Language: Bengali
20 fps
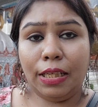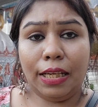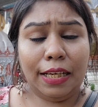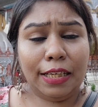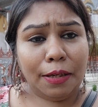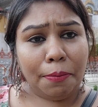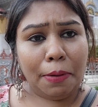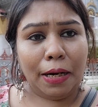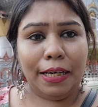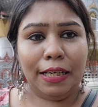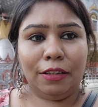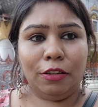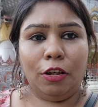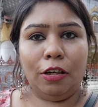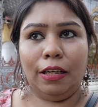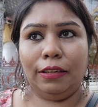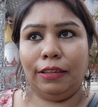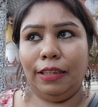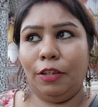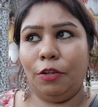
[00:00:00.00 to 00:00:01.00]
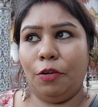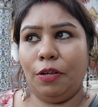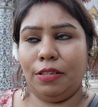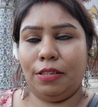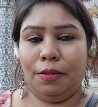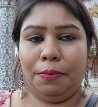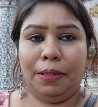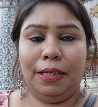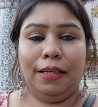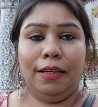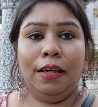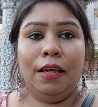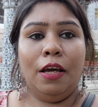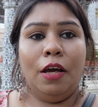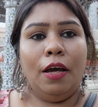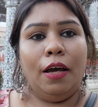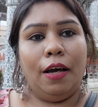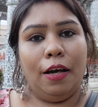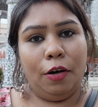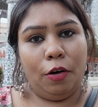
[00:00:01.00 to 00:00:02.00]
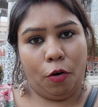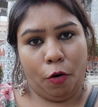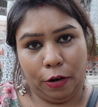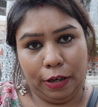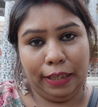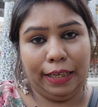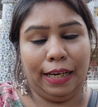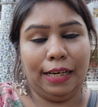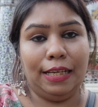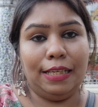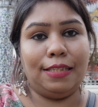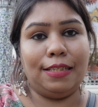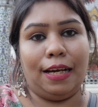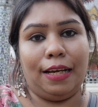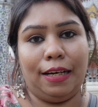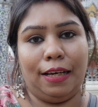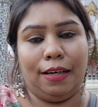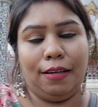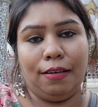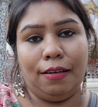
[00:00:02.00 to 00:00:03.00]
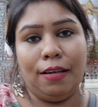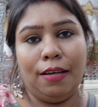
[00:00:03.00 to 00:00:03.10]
একটা মানিকতলাতেই রয়েছে মানে অনেকেরই জানা